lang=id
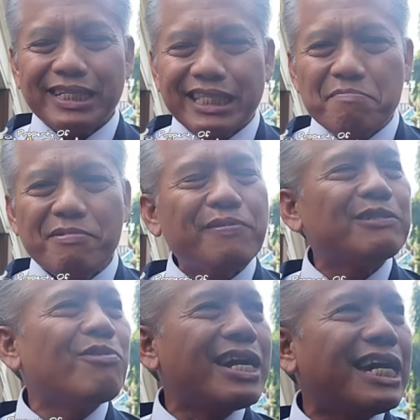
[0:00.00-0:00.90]
kita
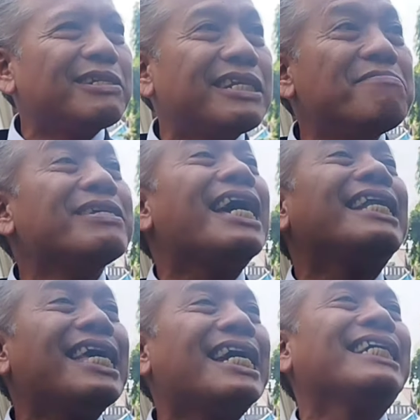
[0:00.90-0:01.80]
memperjuangkan demi
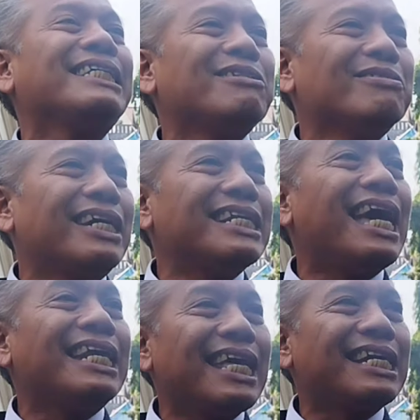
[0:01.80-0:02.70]
anak itu
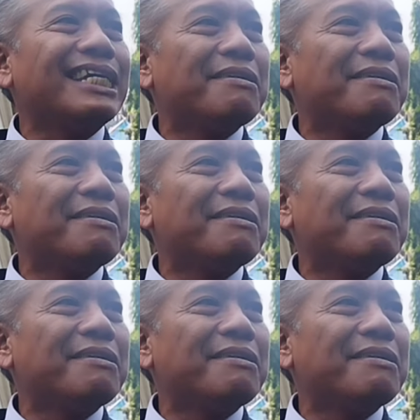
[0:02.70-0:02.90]
karena anak